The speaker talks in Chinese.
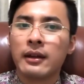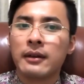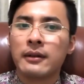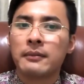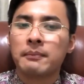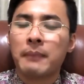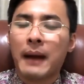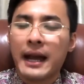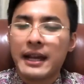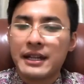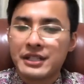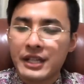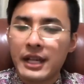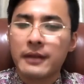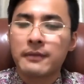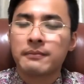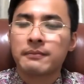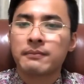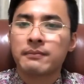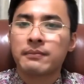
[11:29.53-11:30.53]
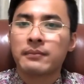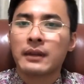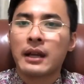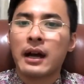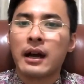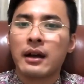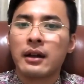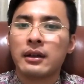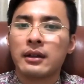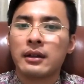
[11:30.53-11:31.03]
百姓
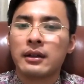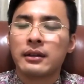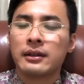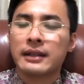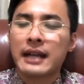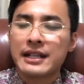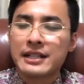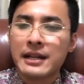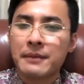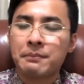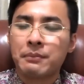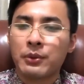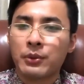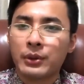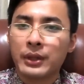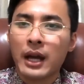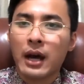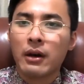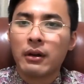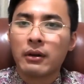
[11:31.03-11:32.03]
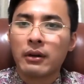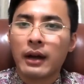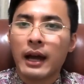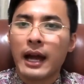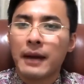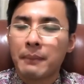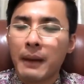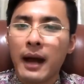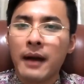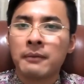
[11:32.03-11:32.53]
啊，大家不要
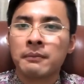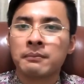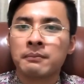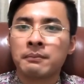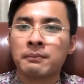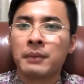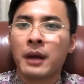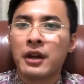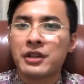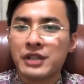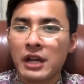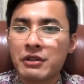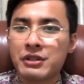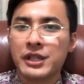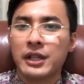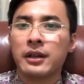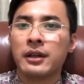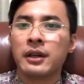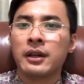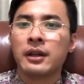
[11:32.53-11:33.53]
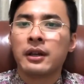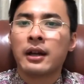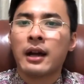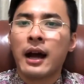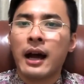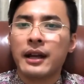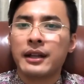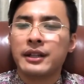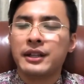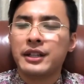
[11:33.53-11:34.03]
害怕，不要着急。
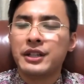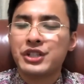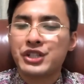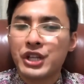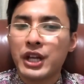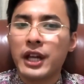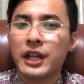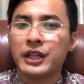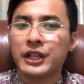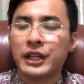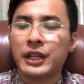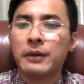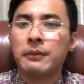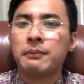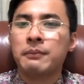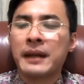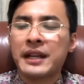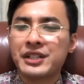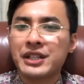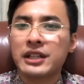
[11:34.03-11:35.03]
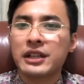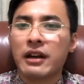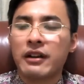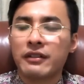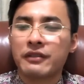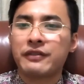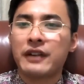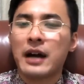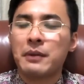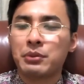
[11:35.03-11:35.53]
啊，一切以民进党
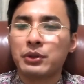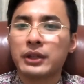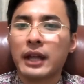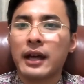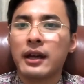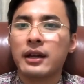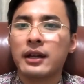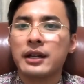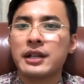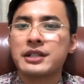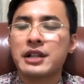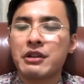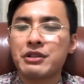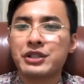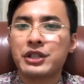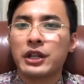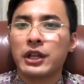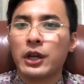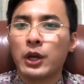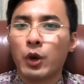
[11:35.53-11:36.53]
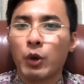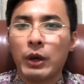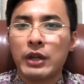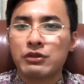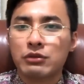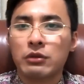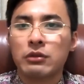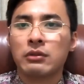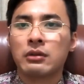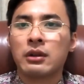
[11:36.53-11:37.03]
发布的消息为
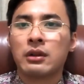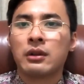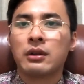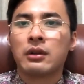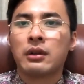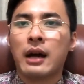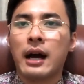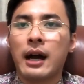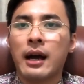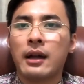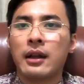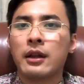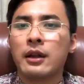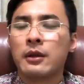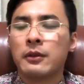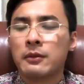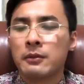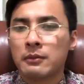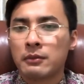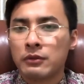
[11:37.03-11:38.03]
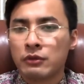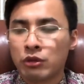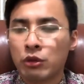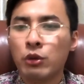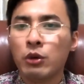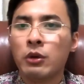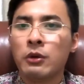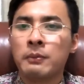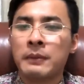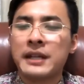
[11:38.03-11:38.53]
主啊，
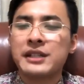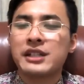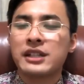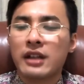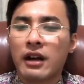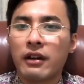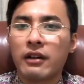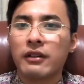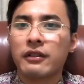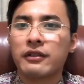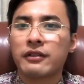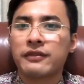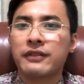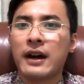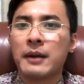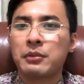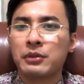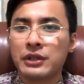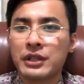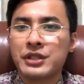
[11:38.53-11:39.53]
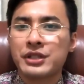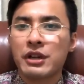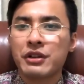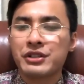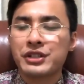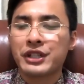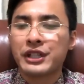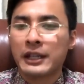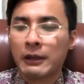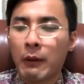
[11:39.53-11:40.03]
除民进党发布的消
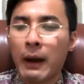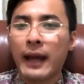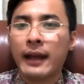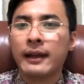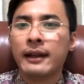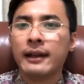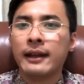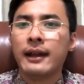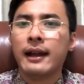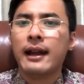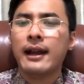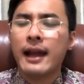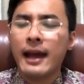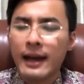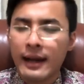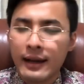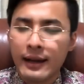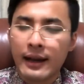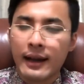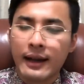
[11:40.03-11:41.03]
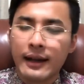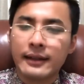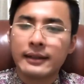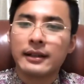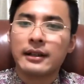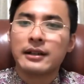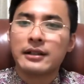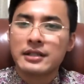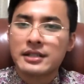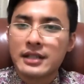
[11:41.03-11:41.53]
息以外，任何
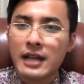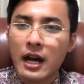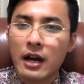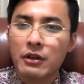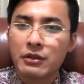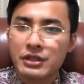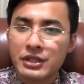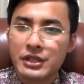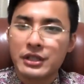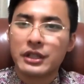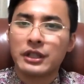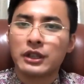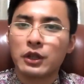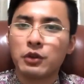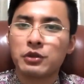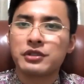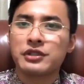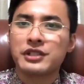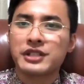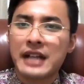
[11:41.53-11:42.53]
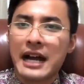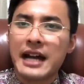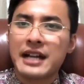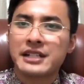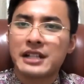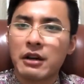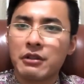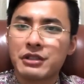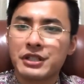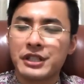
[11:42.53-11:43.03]
的消息都是假
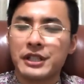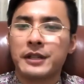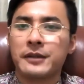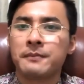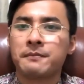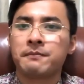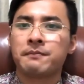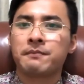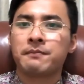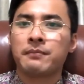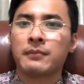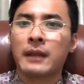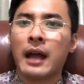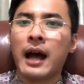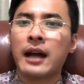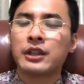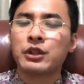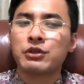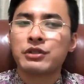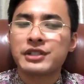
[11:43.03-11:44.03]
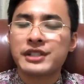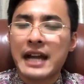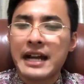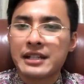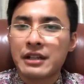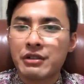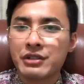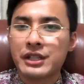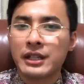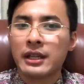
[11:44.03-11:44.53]
消息啊，都是假
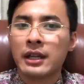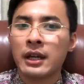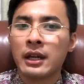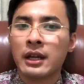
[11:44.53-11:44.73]
消息。